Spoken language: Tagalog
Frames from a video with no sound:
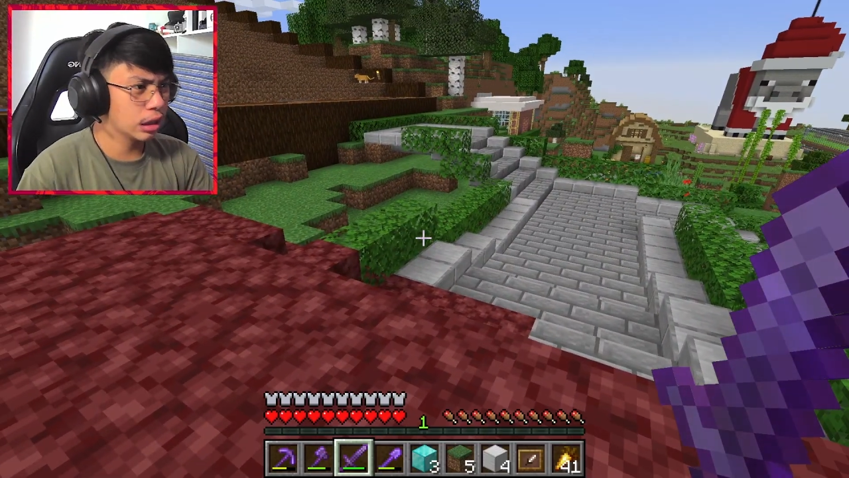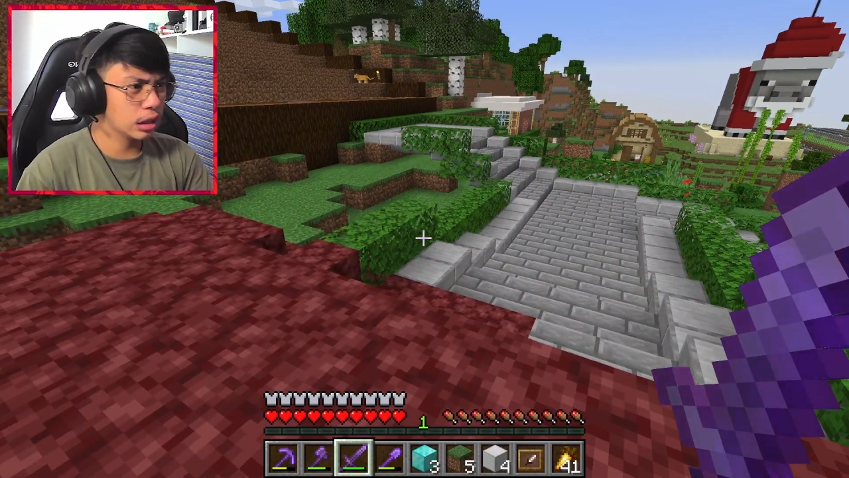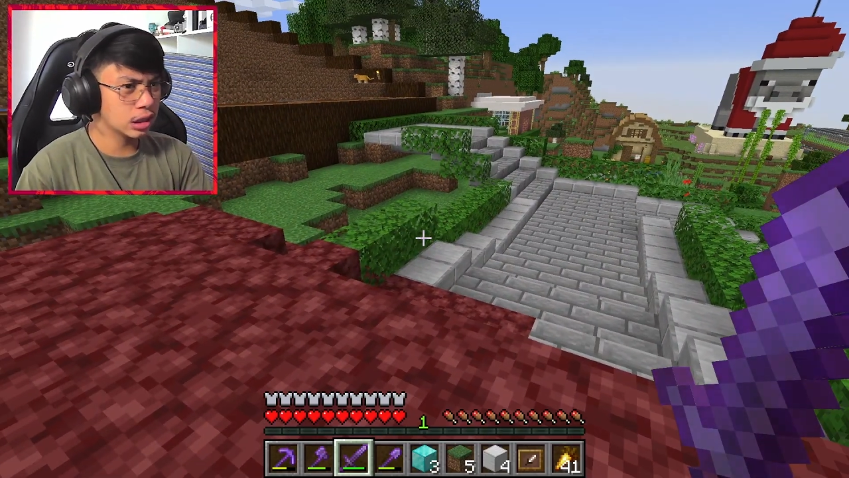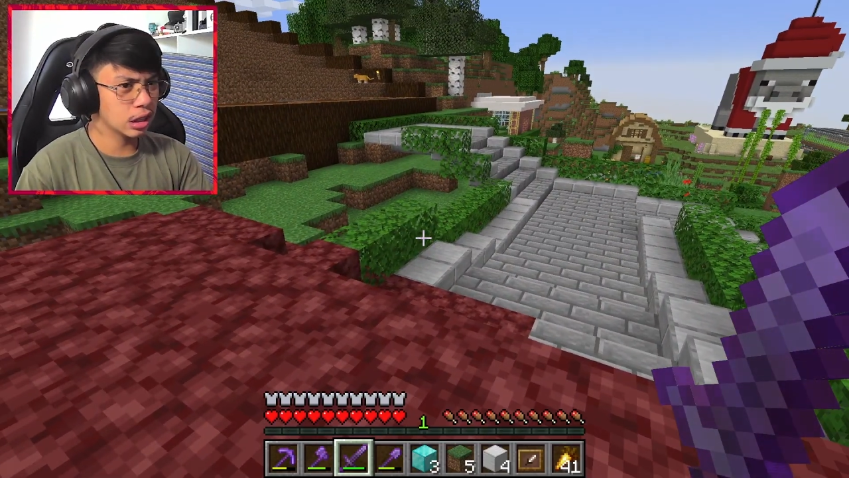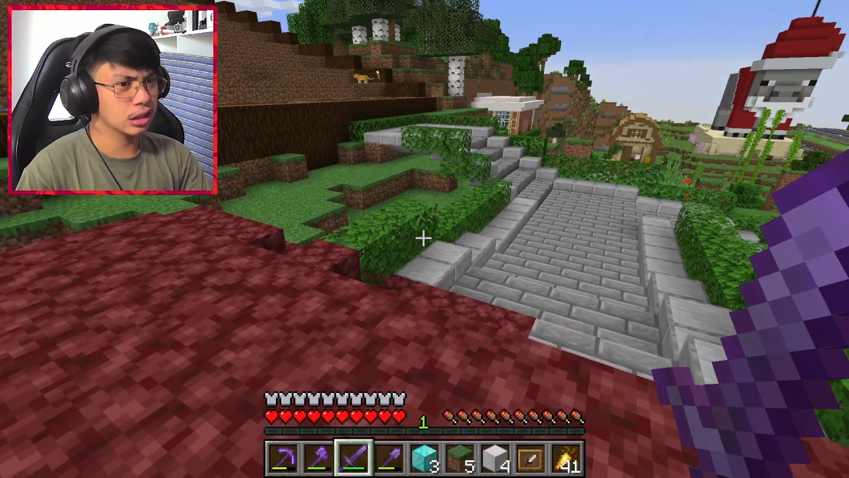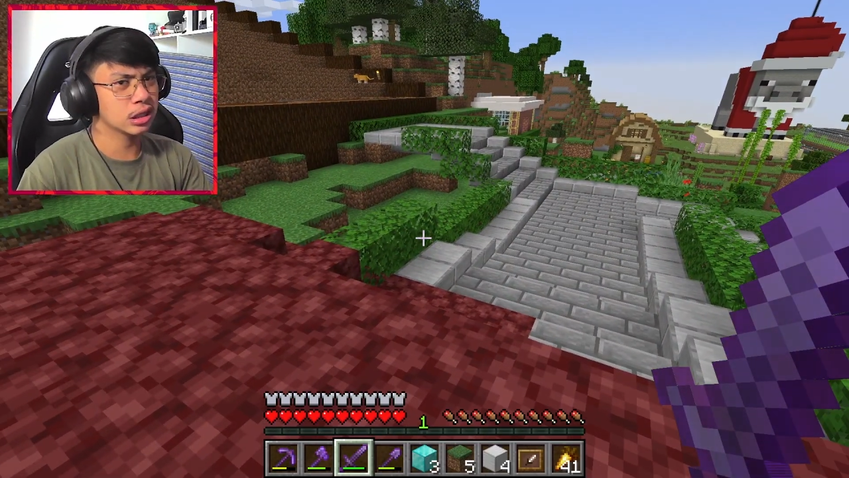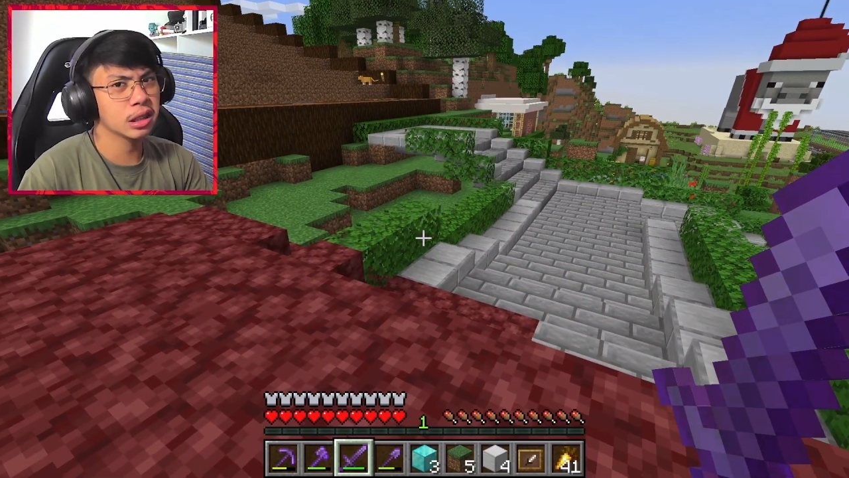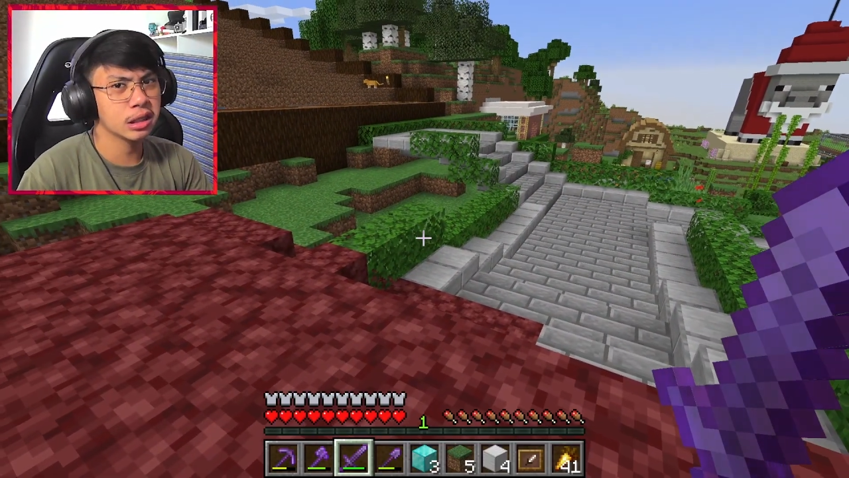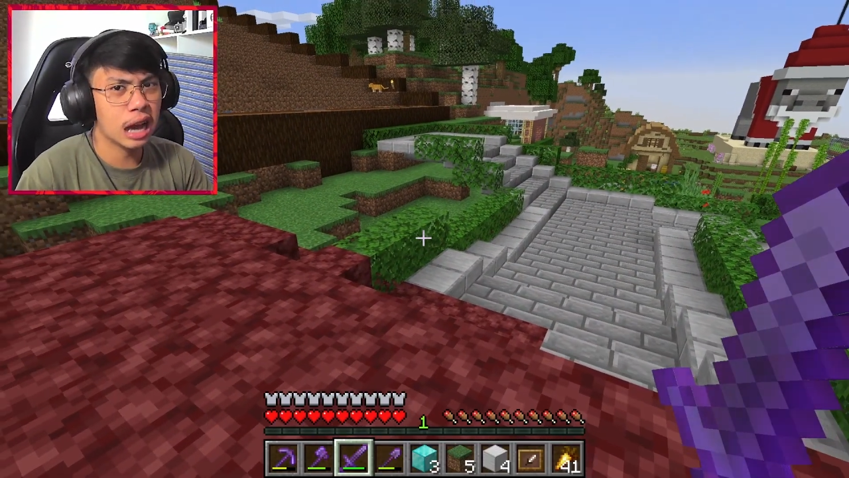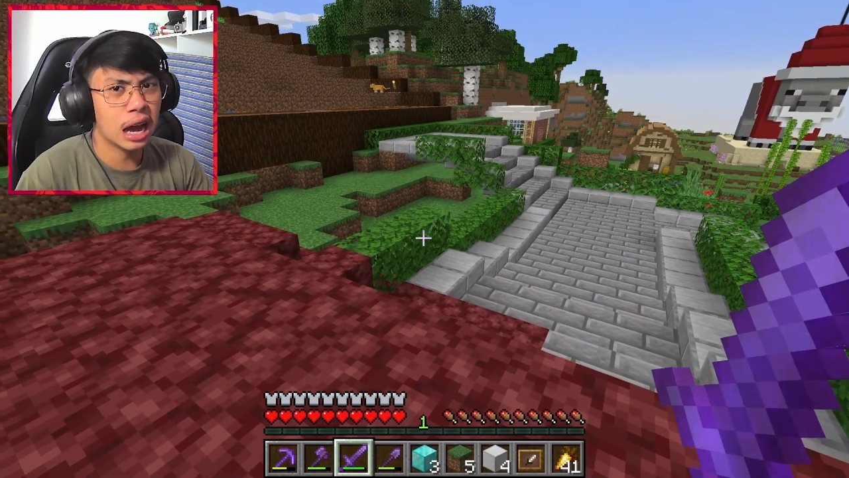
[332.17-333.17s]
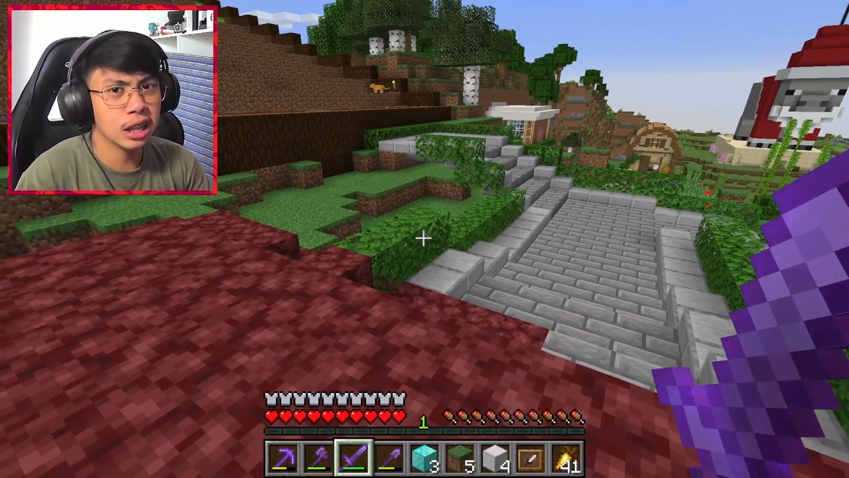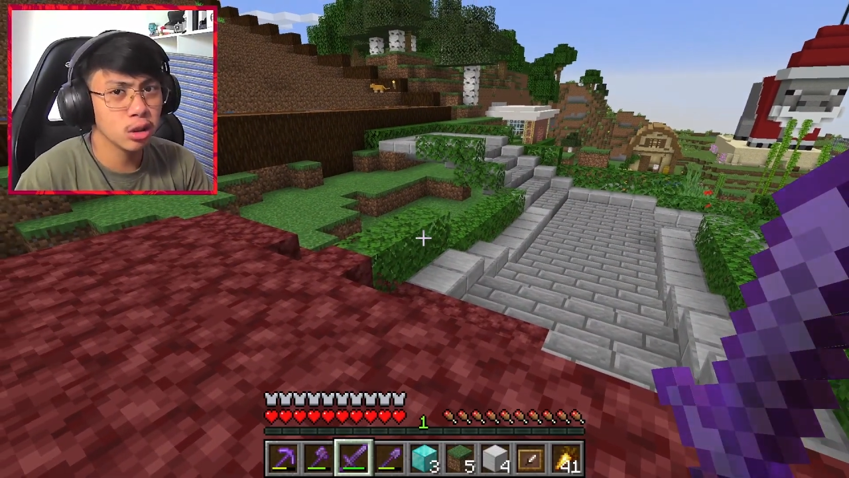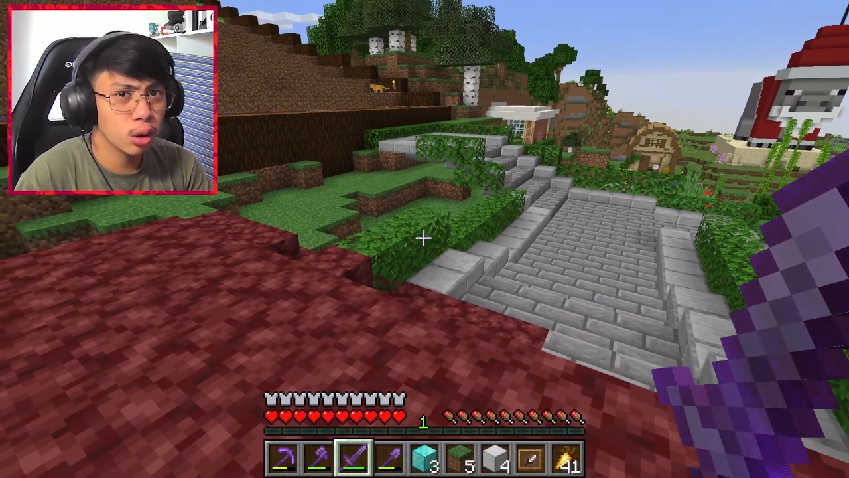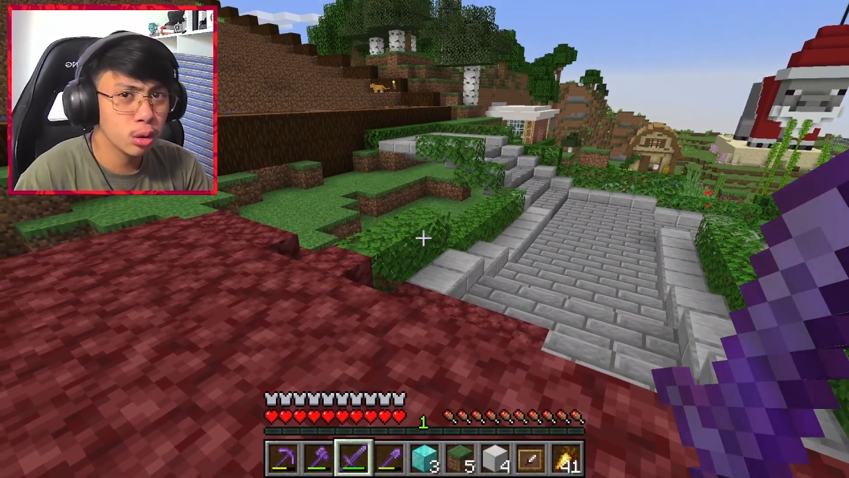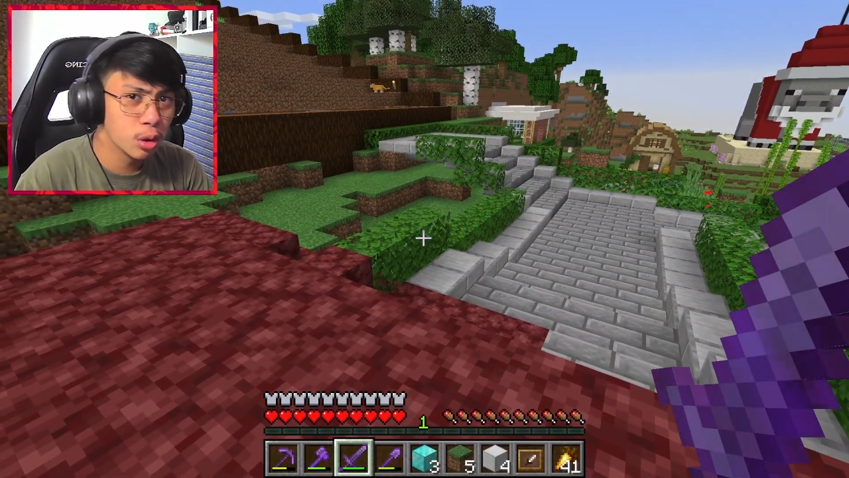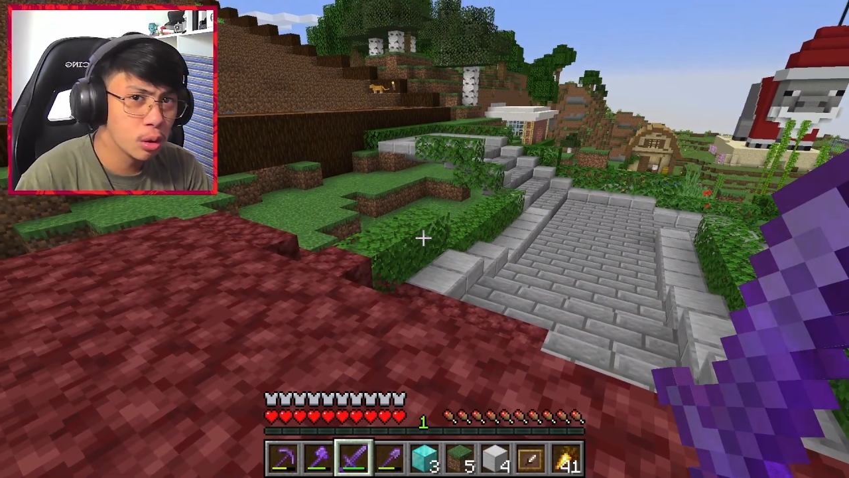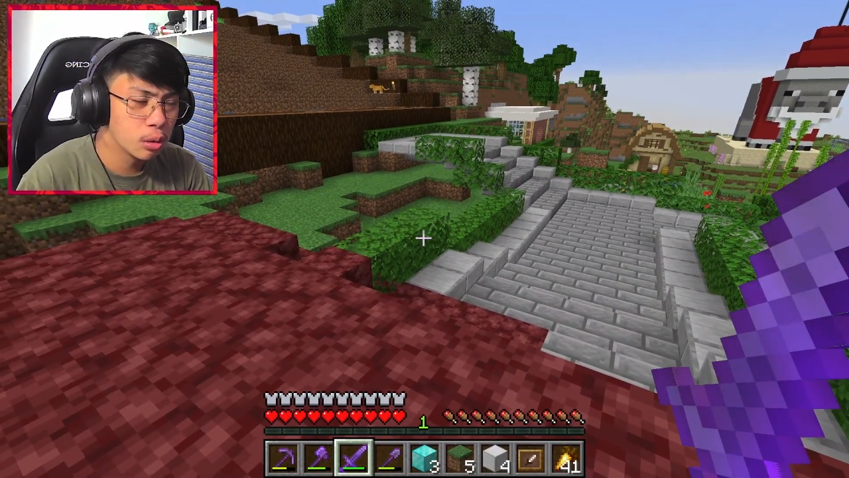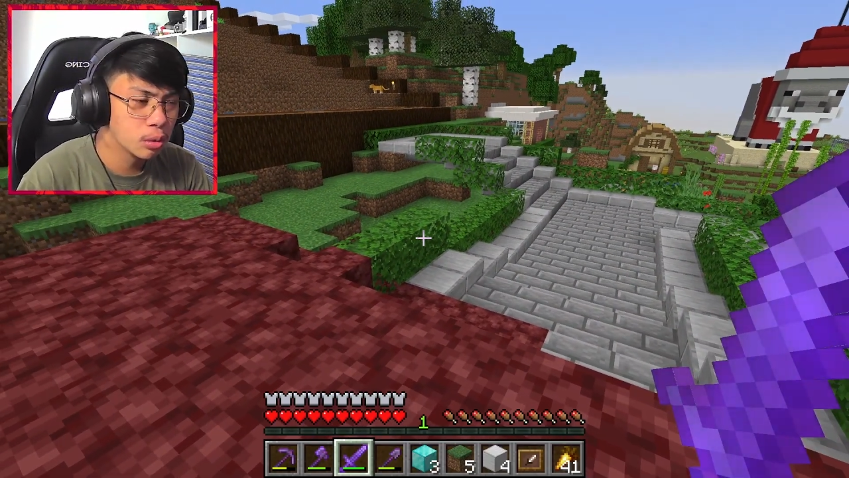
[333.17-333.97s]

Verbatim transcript: nag stock sa tindahan ko, no?